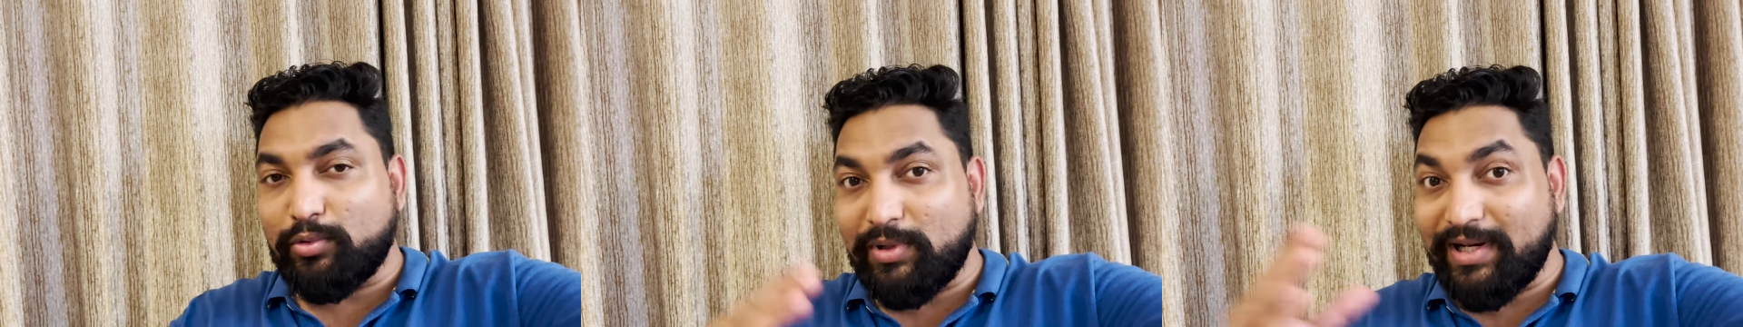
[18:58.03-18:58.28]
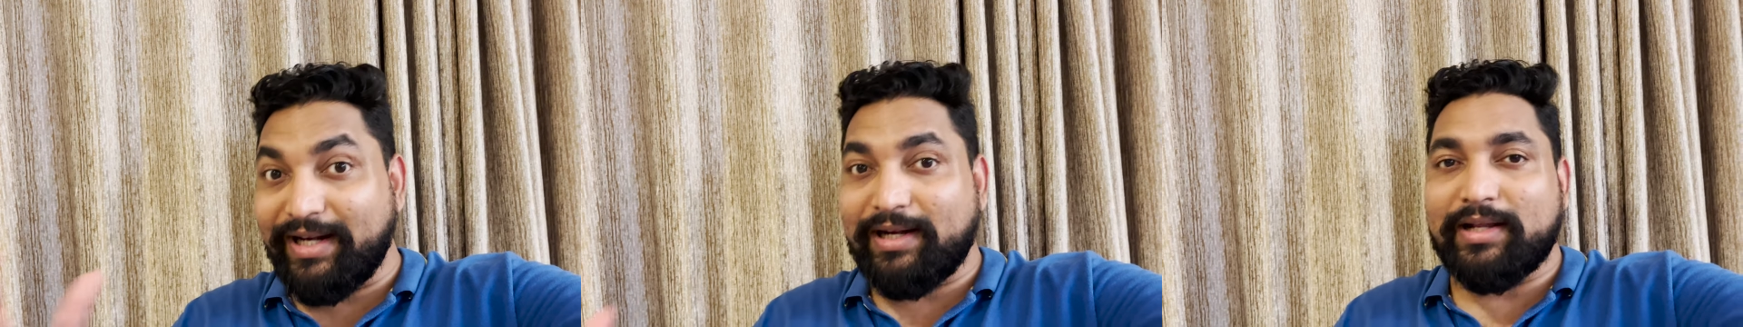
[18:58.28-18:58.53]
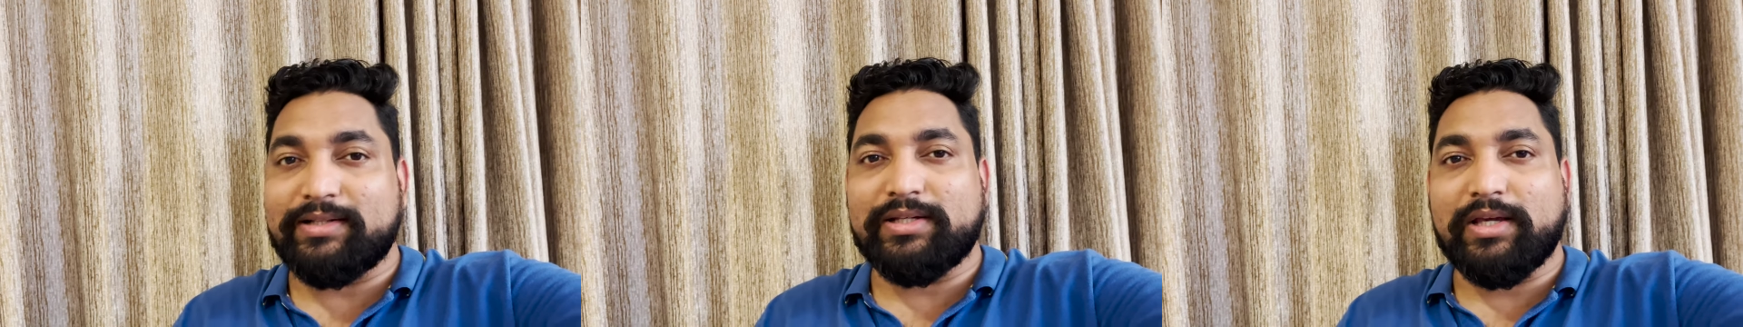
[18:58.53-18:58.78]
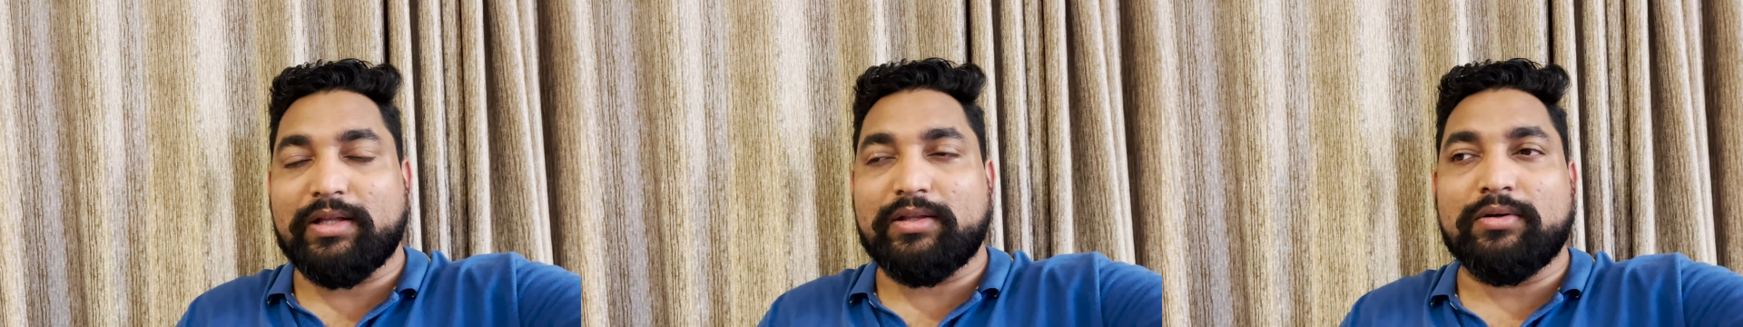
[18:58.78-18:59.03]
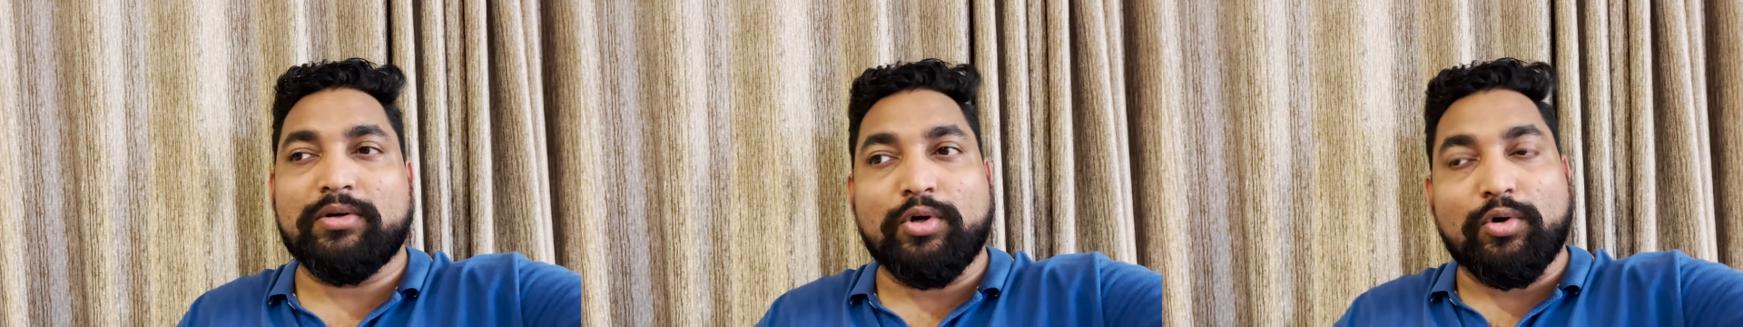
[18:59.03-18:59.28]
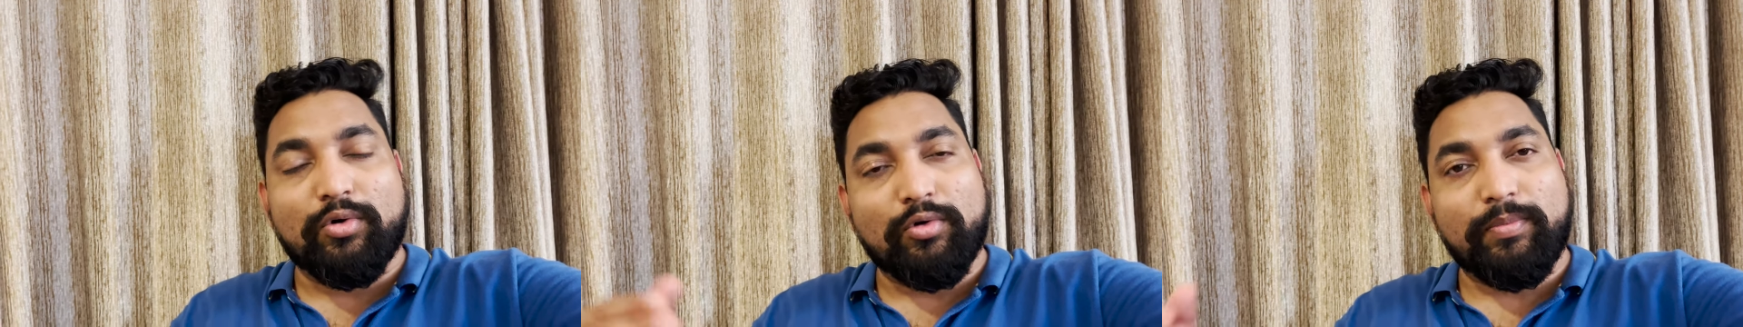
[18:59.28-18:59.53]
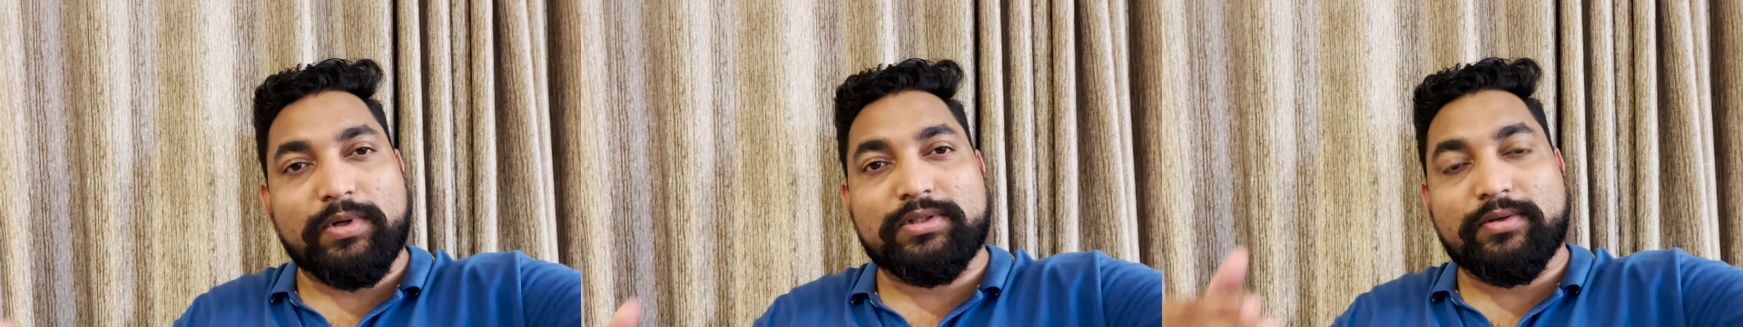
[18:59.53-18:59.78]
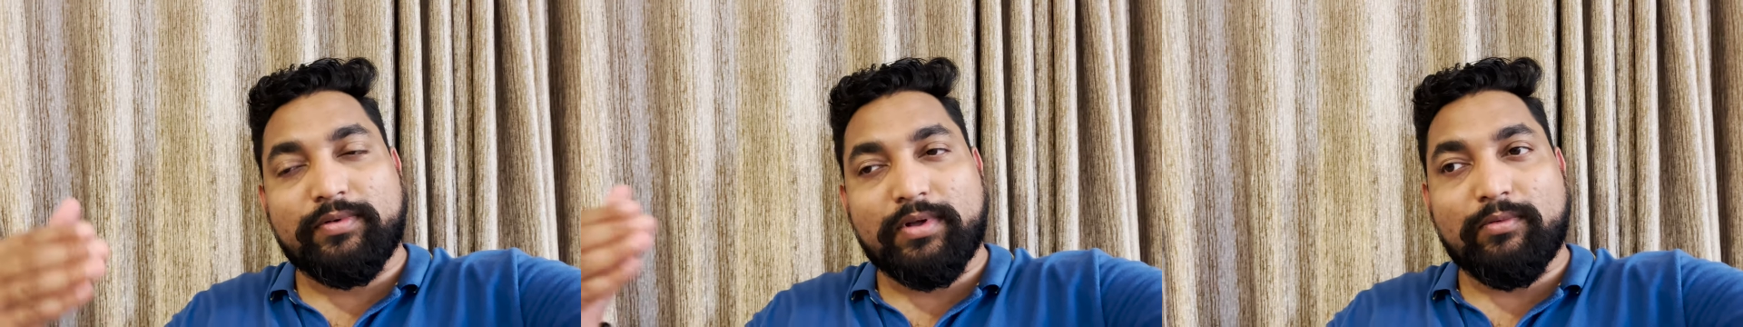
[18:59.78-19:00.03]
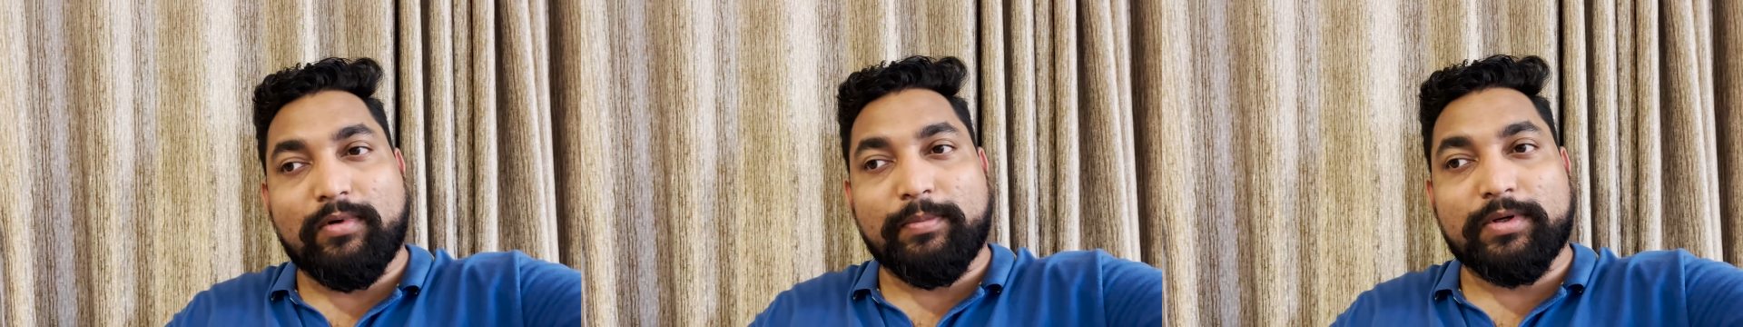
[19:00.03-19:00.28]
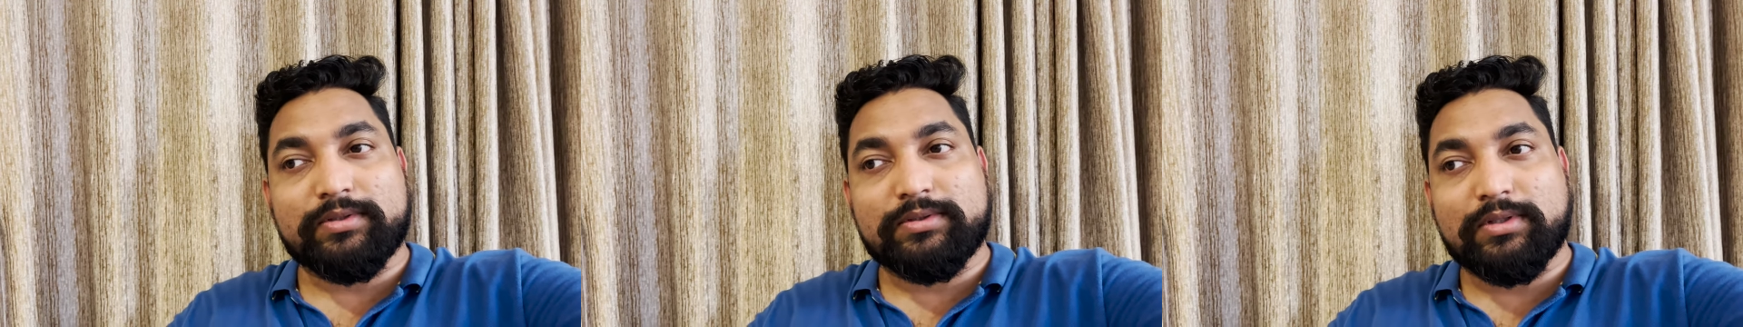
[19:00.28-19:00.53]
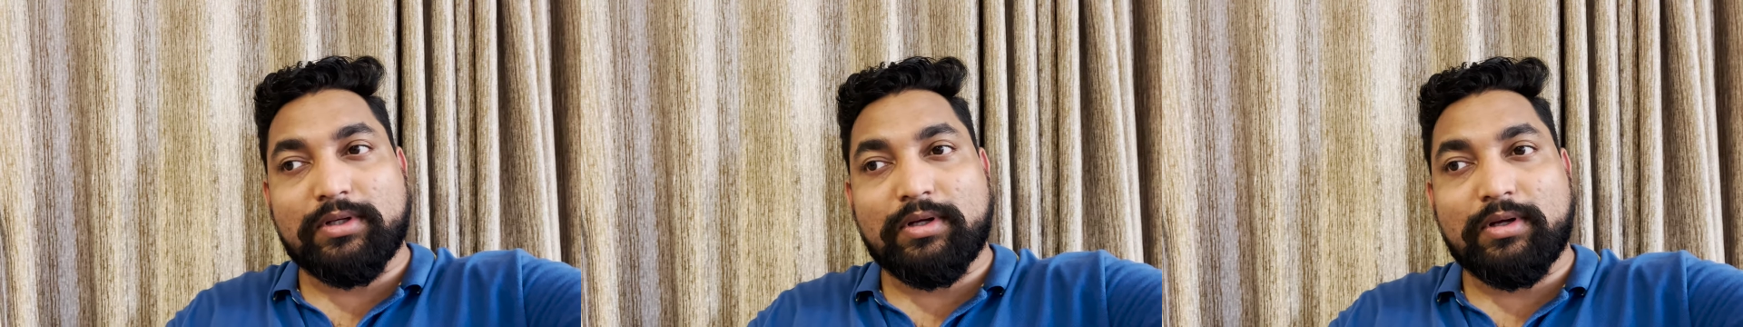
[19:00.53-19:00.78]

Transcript: तो लेट लंच किया था ऊपर से फिर वापस